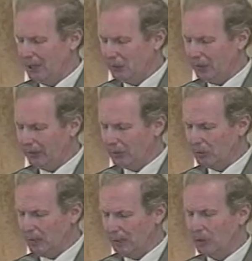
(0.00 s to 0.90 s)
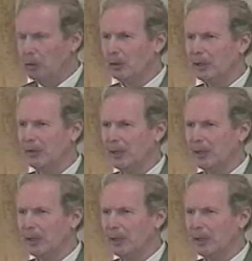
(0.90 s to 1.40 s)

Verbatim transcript: en un instrumento útil